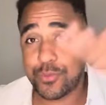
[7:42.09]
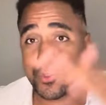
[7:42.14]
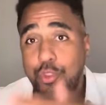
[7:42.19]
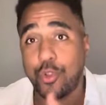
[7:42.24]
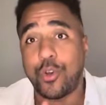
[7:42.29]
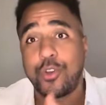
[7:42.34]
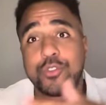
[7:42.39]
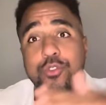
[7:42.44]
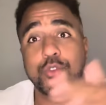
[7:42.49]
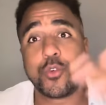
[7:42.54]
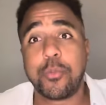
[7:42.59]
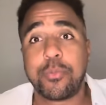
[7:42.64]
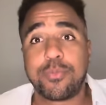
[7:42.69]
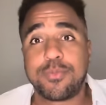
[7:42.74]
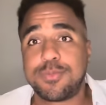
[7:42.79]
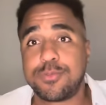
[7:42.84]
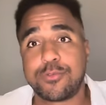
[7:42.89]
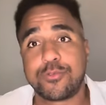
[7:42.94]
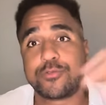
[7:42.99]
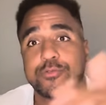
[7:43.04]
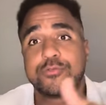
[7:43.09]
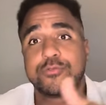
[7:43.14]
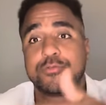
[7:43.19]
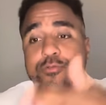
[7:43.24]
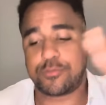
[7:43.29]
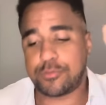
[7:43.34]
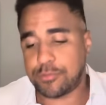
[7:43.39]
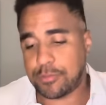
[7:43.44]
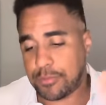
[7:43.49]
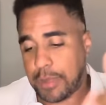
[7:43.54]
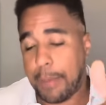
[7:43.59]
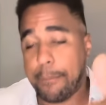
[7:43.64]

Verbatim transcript: todo o,